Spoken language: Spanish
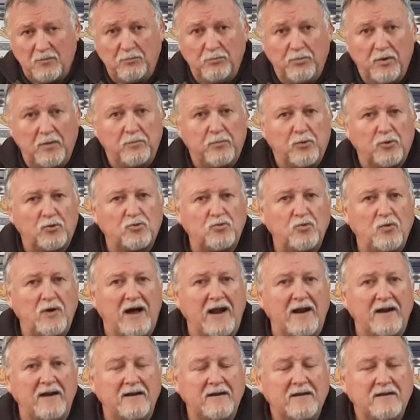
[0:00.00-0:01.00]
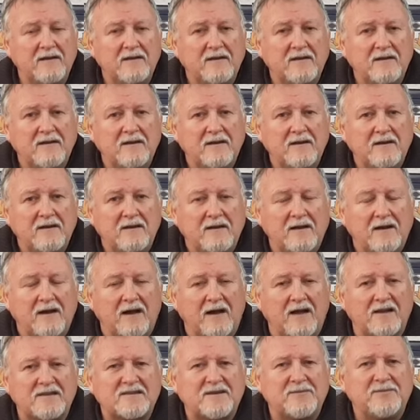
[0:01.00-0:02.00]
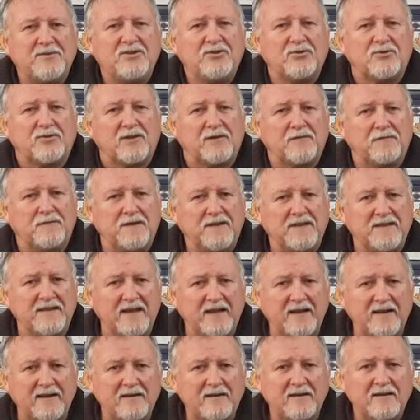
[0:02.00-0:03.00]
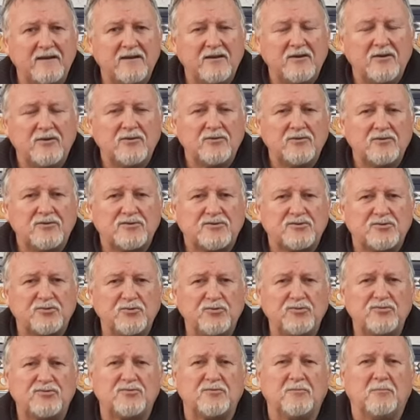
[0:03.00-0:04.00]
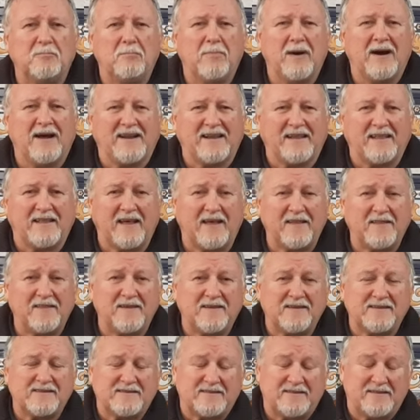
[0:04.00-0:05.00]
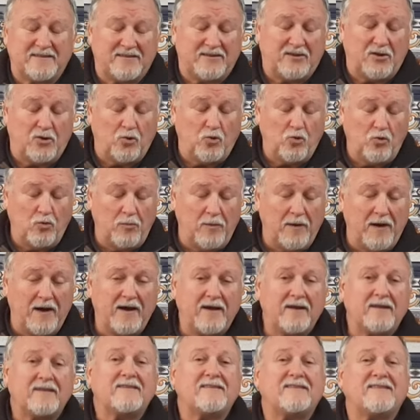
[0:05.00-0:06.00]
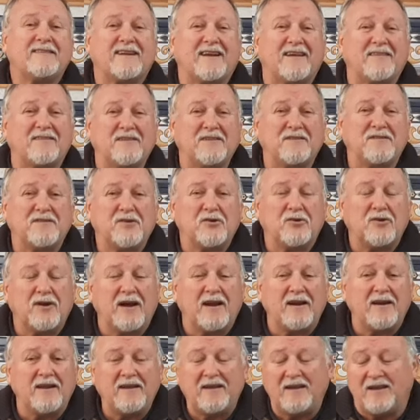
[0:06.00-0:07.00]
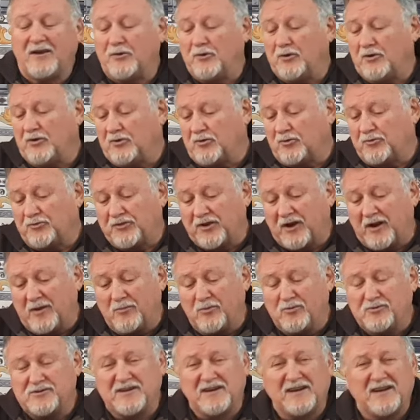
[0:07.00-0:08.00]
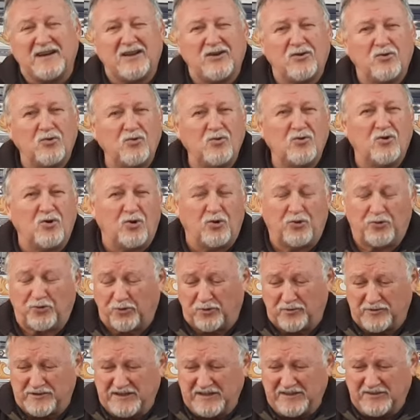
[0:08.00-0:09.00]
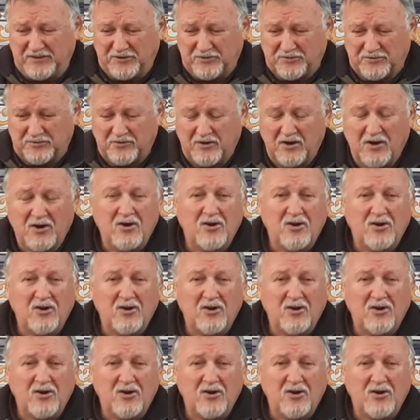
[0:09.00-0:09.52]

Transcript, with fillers: pues Portugal ha sabido defender sus variedades de uva tradicionales que no encontramos en ningún otro sitio,